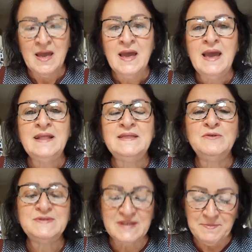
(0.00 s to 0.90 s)

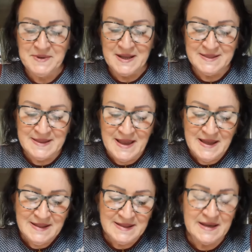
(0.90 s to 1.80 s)
Então, sempre
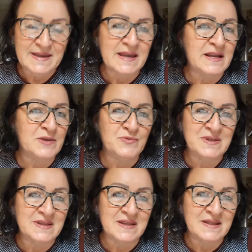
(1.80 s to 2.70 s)
atenta, querendo
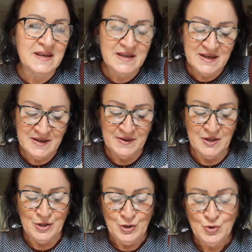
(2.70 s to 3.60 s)
entender
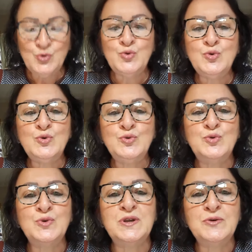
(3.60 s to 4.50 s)

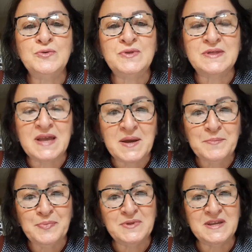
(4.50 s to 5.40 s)
tudo que o
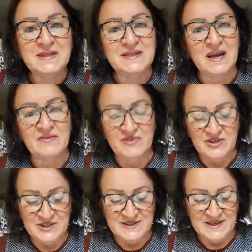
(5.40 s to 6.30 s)
tempo tentava
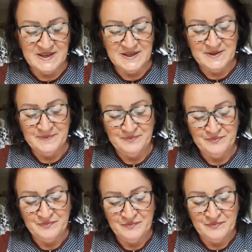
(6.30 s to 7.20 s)
dizer.
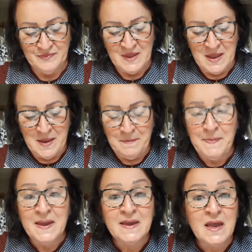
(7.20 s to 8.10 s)

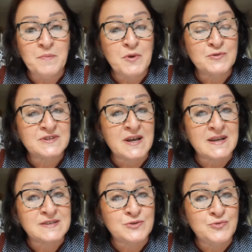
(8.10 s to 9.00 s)
Peguei meus
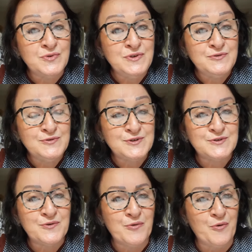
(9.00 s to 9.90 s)

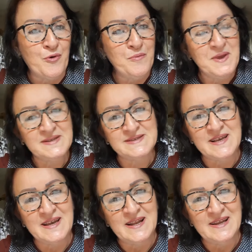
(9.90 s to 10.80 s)
rascunhos,
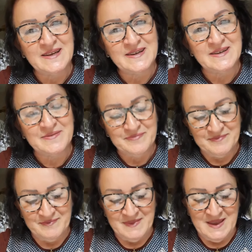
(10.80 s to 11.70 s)
comecei a ler.
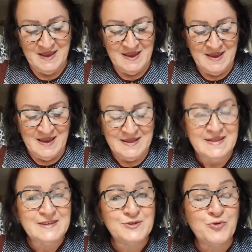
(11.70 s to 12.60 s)

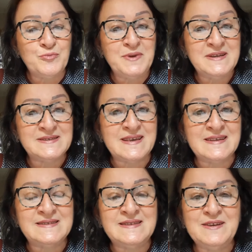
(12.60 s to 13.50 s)
Descobri
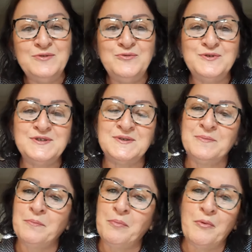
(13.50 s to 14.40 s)
esquecidos
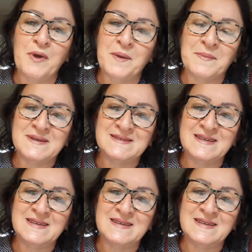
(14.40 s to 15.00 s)
poemas